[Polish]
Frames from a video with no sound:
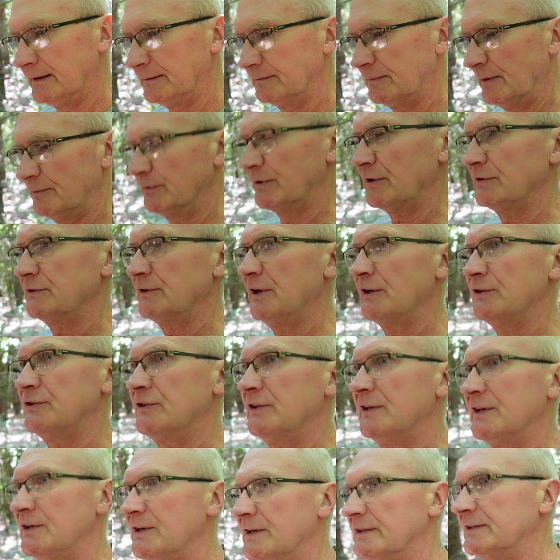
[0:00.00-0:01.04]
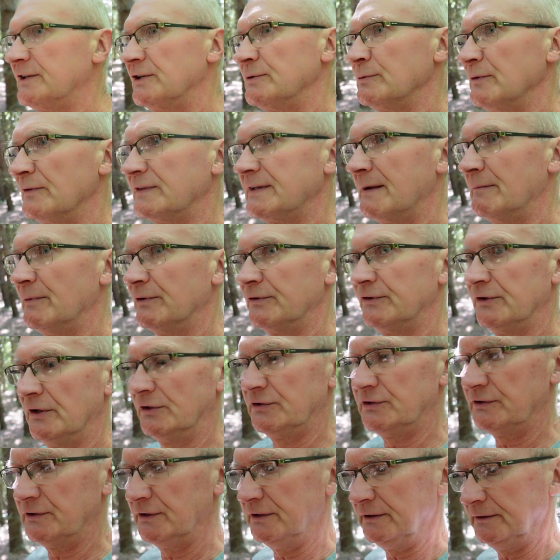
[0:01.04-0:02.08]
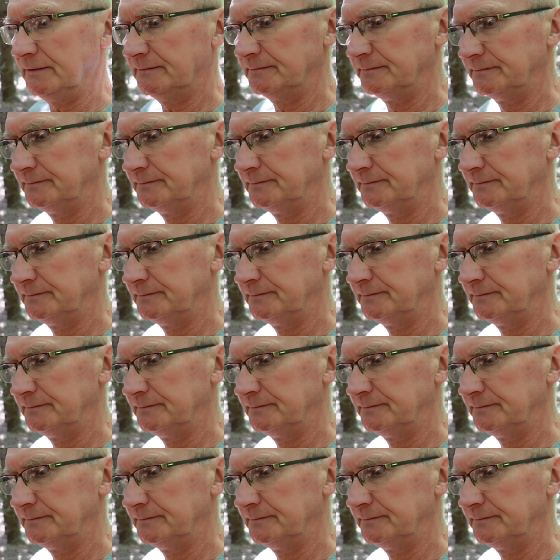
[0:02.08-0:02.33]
po prostu jesteśmy w samotności,